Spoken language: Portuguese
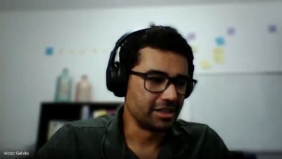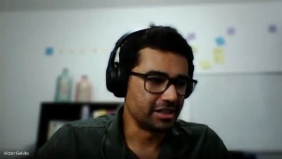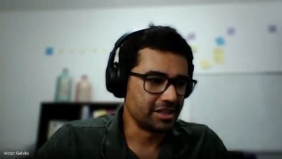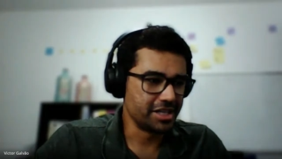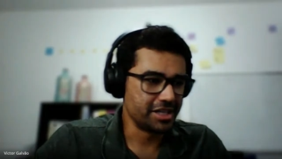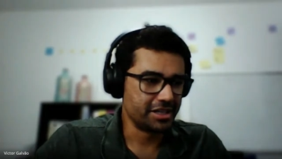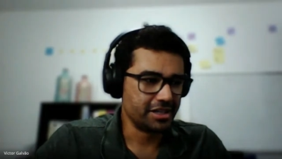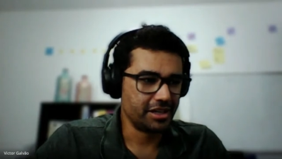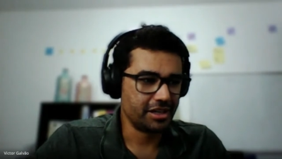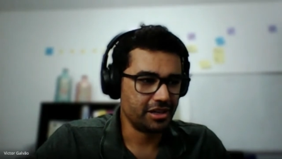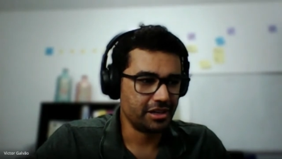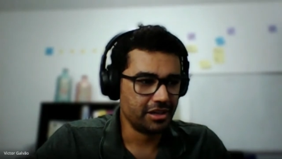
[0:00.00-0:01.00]
da gente
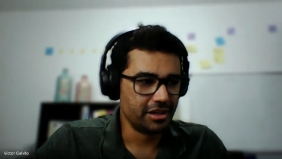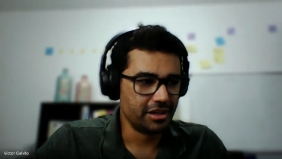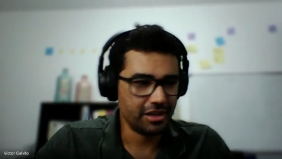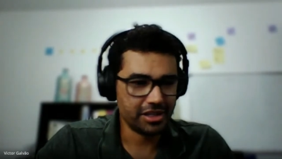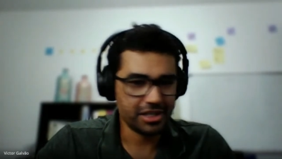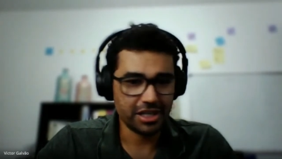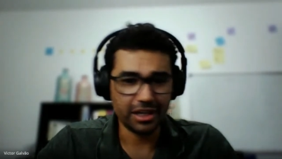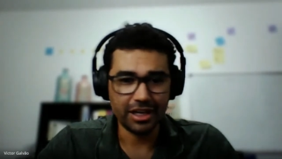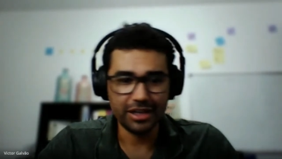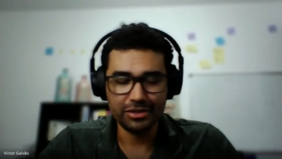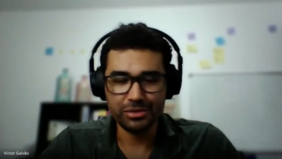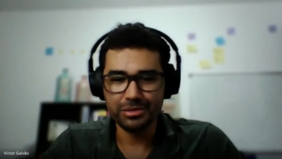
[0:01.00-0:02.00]
que, que já está
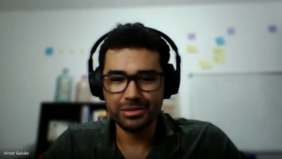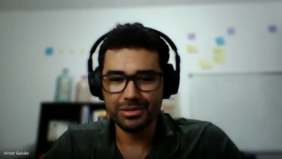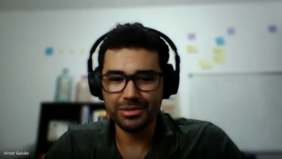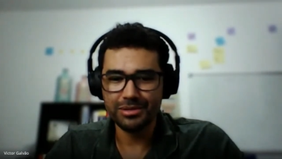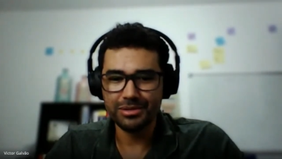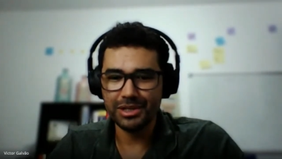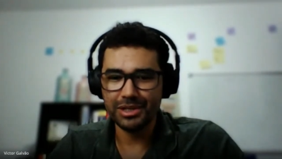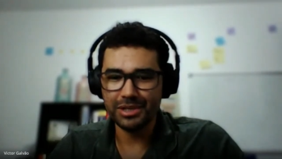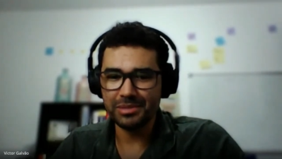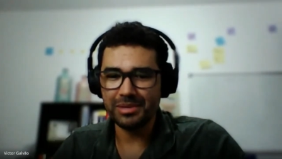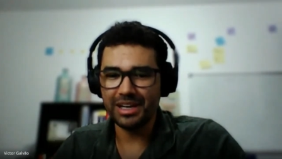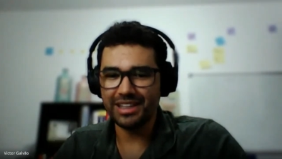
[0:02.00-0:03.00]
aí no, no campo
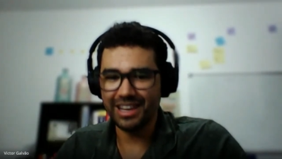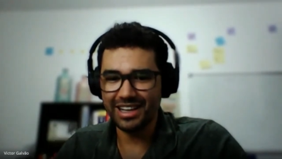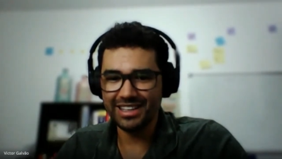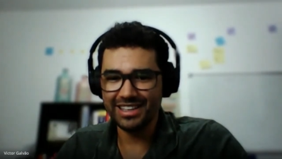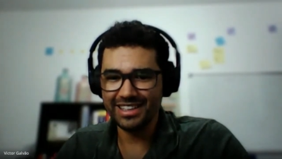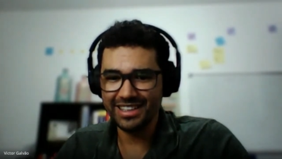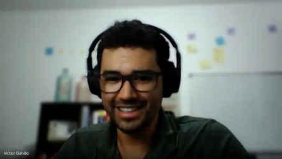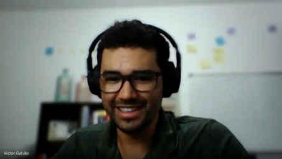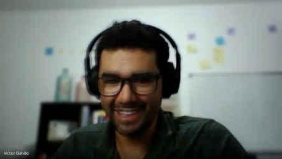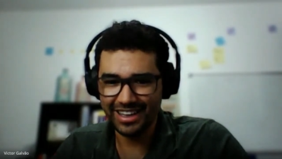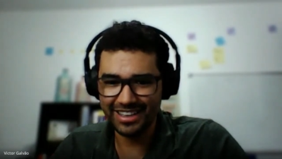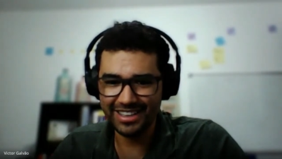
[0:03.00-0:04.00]
de batalha, né, que
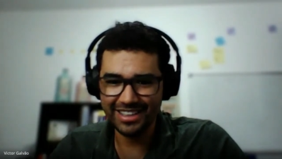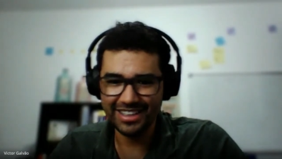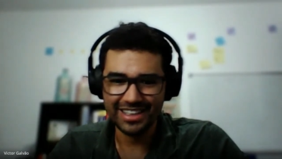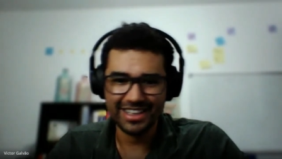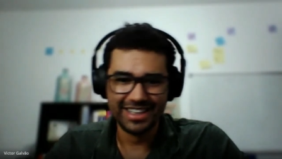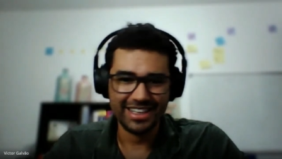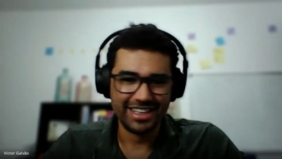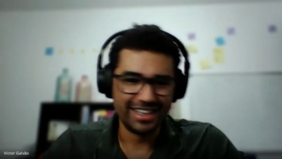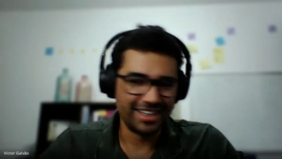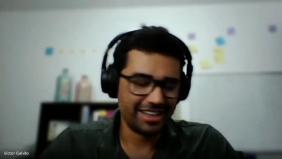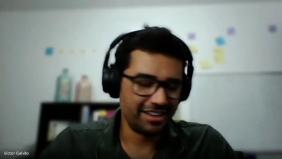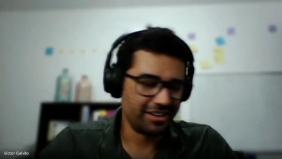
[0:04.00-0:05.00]
está aí
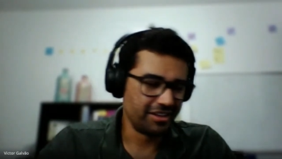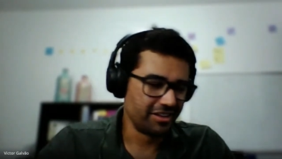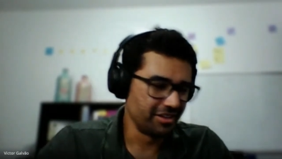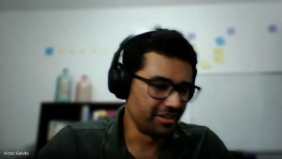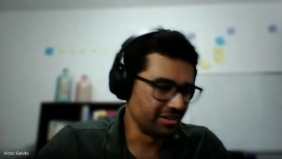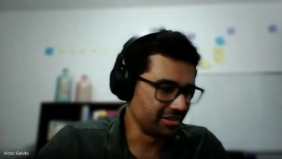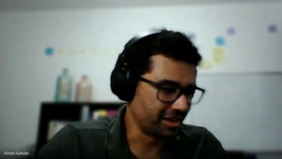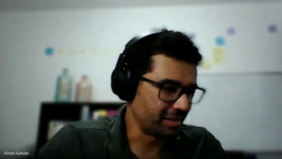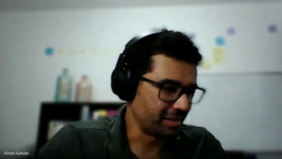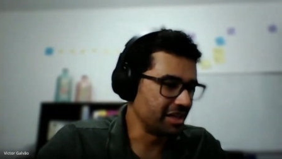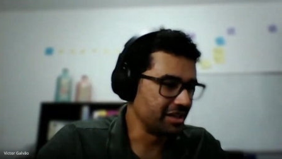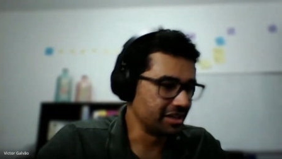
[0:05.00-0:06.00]
é,
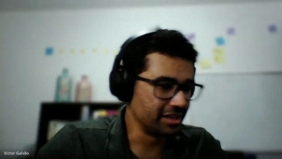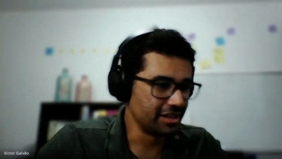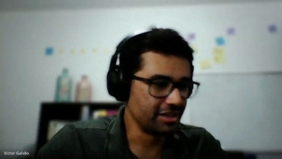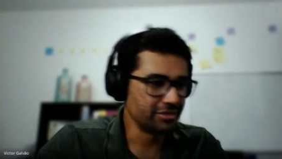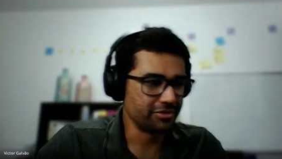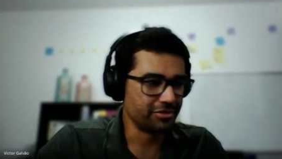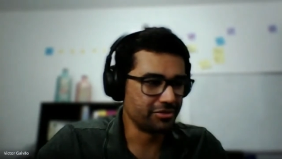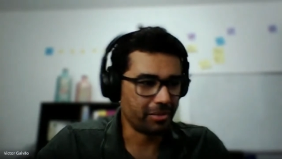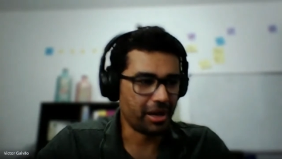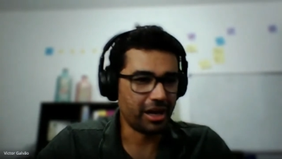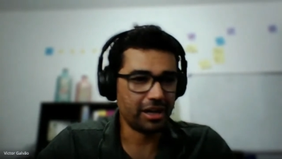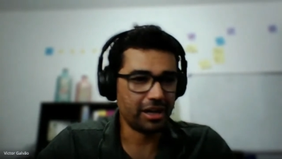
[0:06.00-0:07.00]
trabalhando,
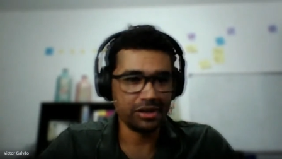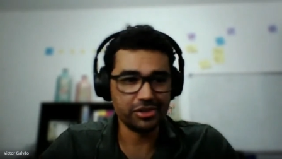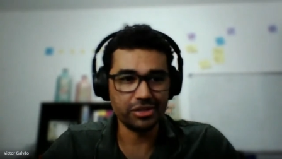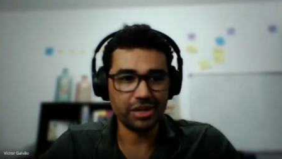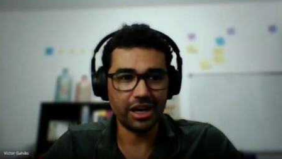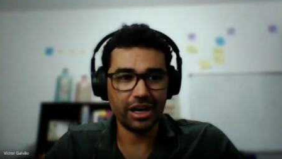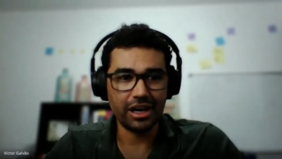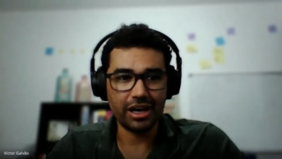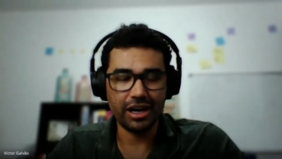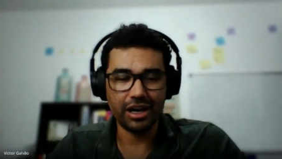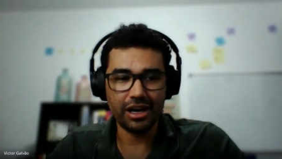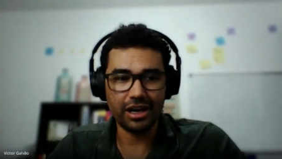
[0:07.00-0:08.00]
formado, ajudar
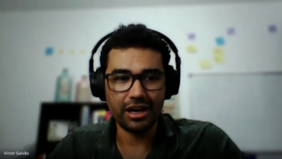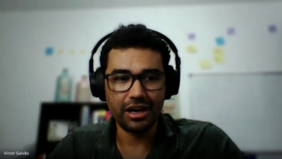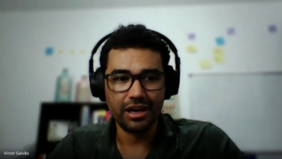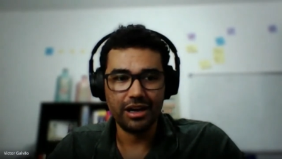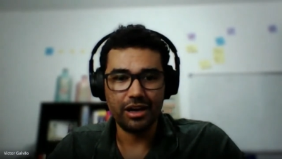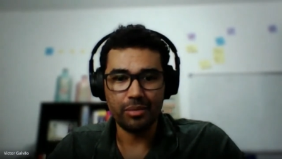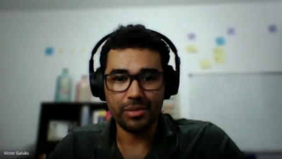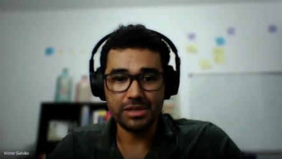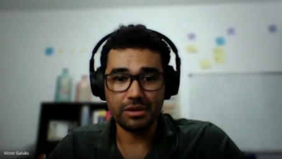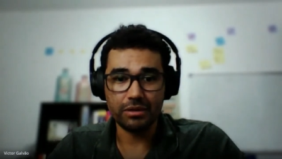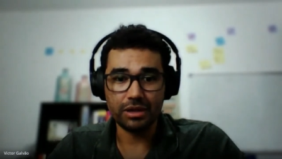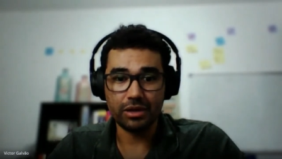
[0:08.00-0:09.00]
a, o
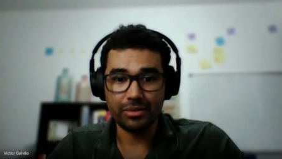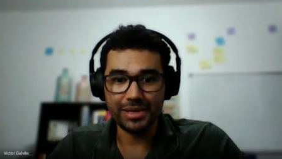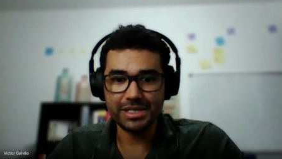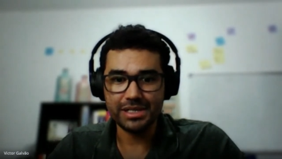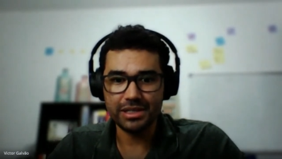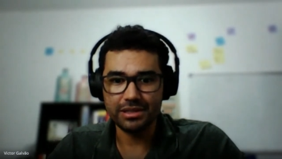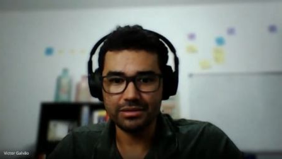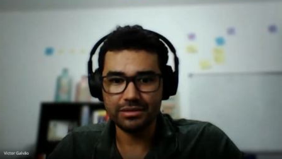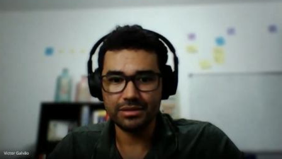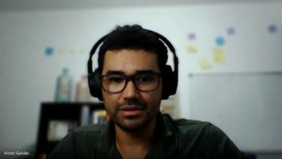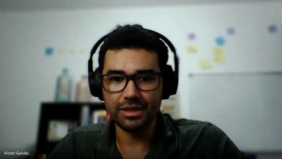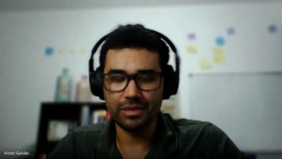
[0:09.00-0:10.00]
pessoal que está começando,
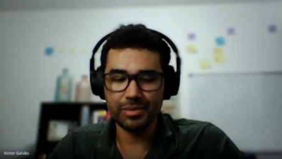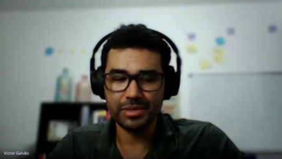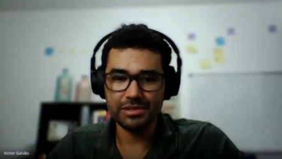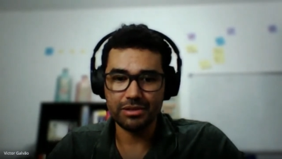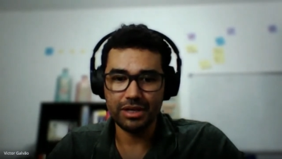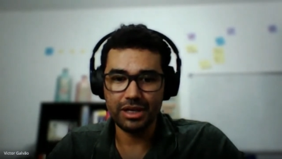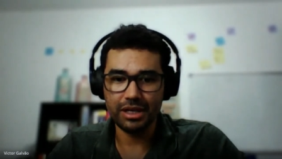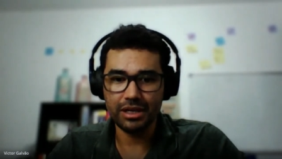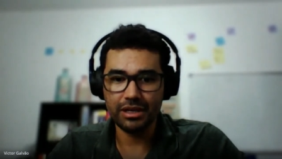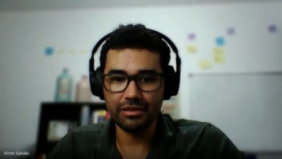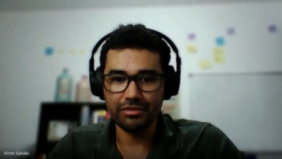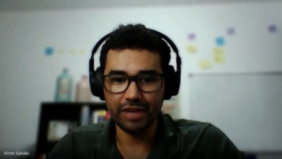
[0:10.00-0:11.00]
né, o pessoal que,
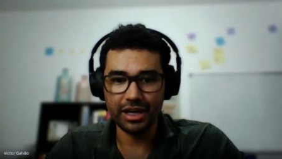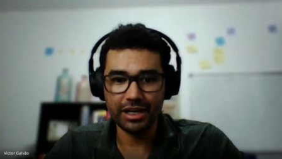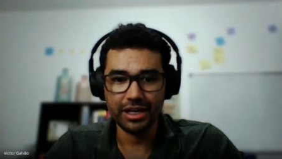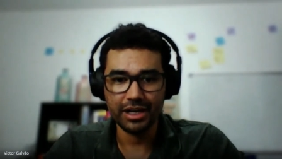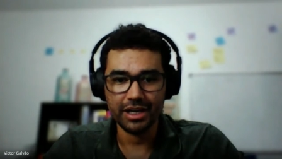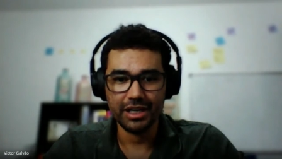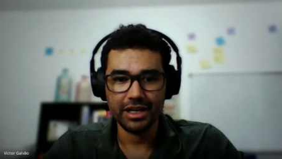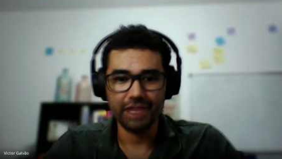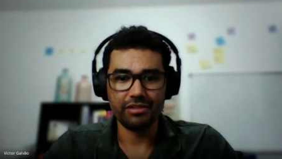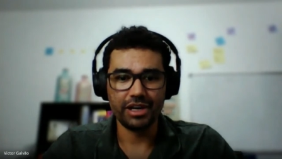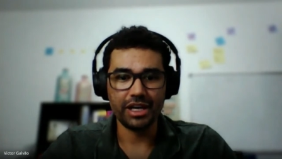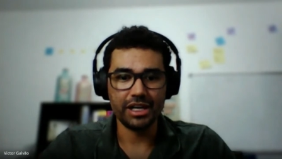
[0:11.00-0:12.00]
que, vai, que
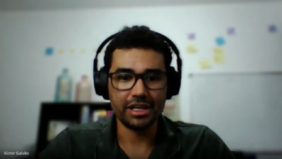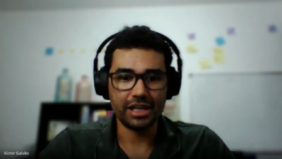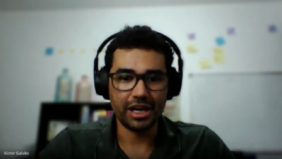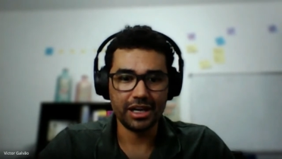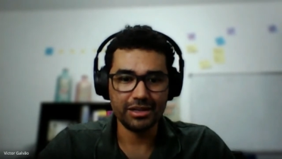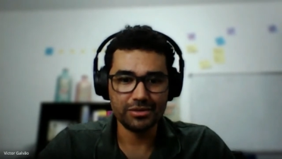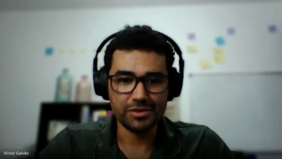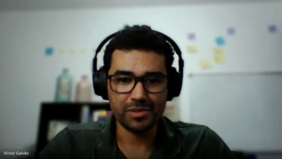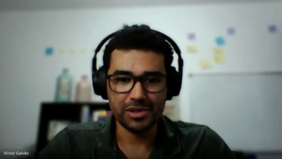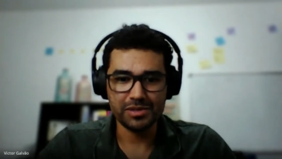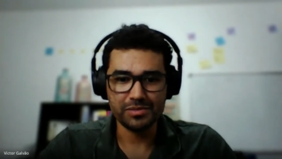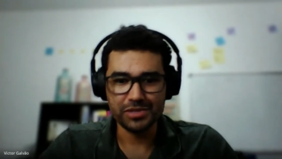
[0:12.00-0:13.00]
vai entrar aí nos
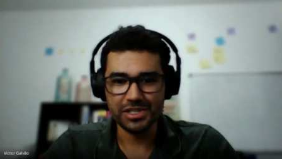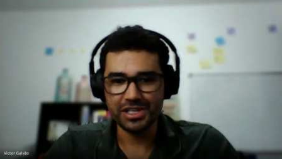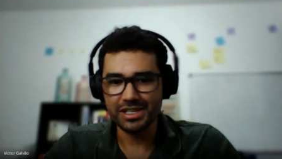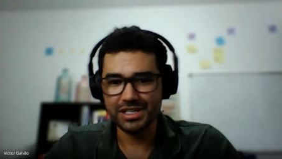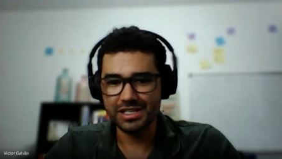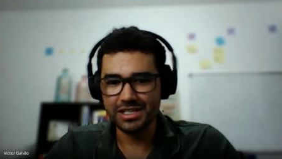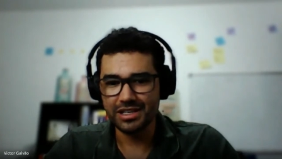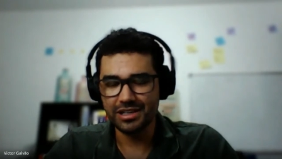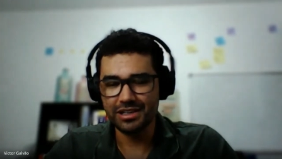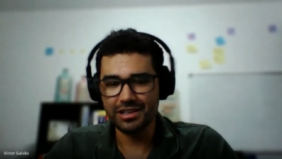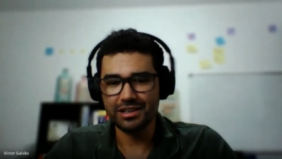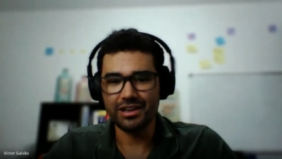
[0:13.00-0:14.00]
próximos dias,
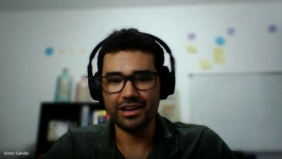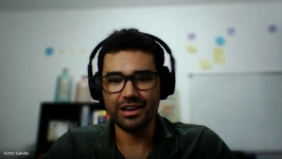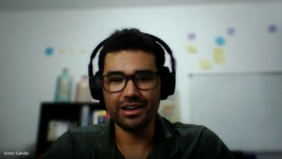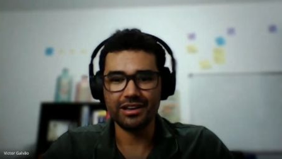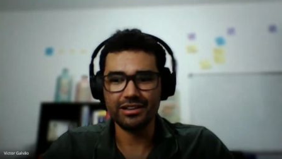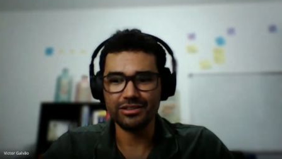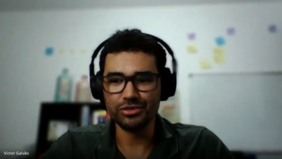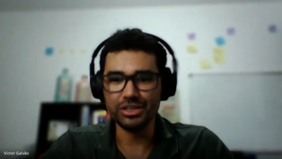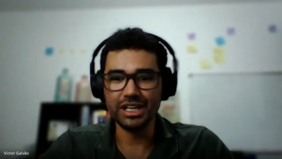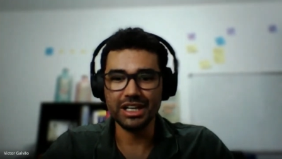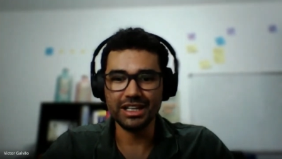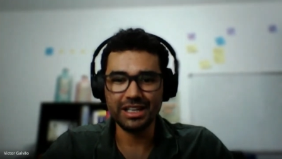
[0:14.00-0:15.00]
na, no
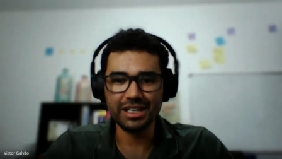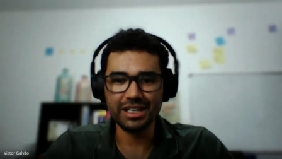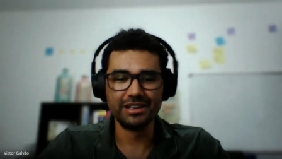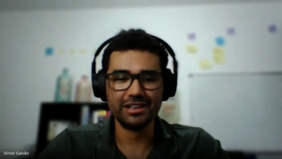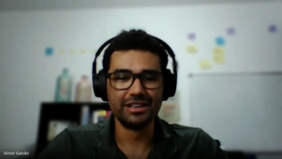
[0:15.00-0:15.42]
dia a dia